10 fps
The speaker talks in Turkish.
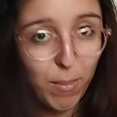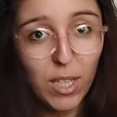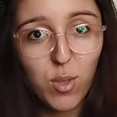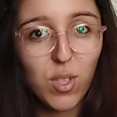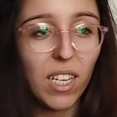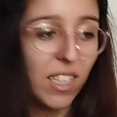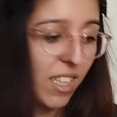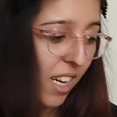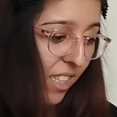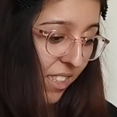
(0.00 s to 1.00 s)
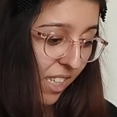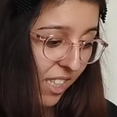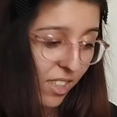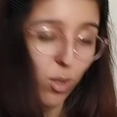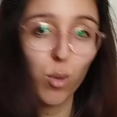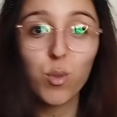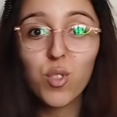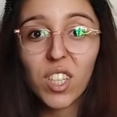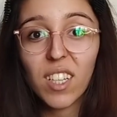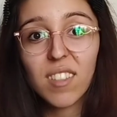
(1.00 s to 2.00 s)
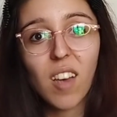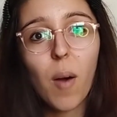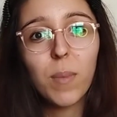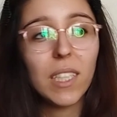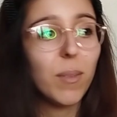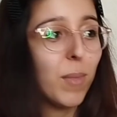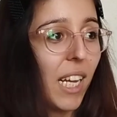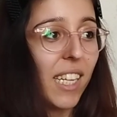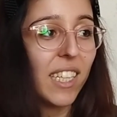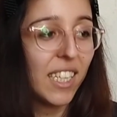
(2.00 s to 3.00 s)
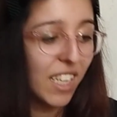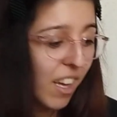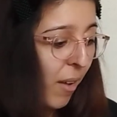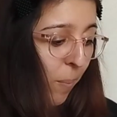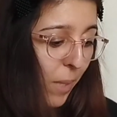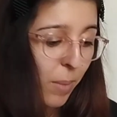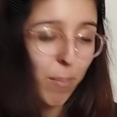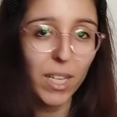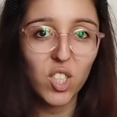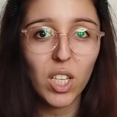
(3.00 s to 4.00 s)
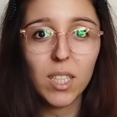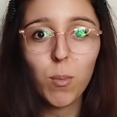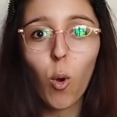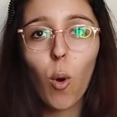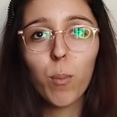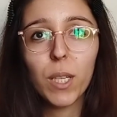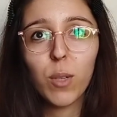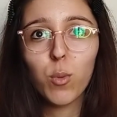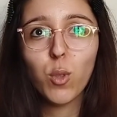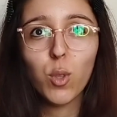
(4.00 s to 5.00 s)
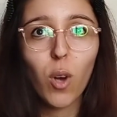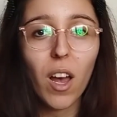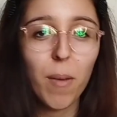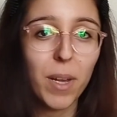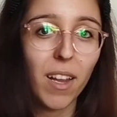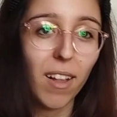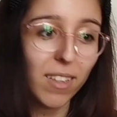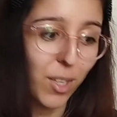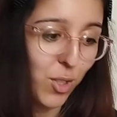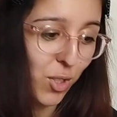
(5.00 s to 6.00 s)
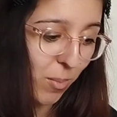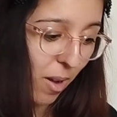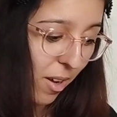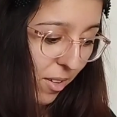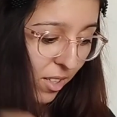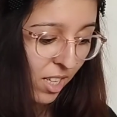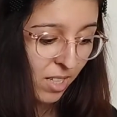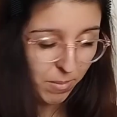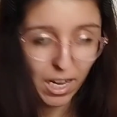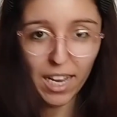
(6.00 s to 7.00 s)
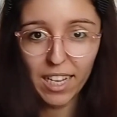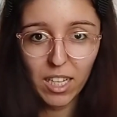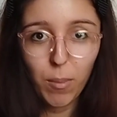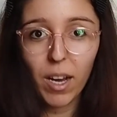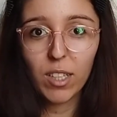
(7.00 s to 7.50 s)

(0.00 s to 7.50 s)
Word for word: ...550 liraydı yani. Görünce de tam dedim renkleri benim matchlediğim kombine uyuyor. Hemen al kaçırma. Bir ayakkabı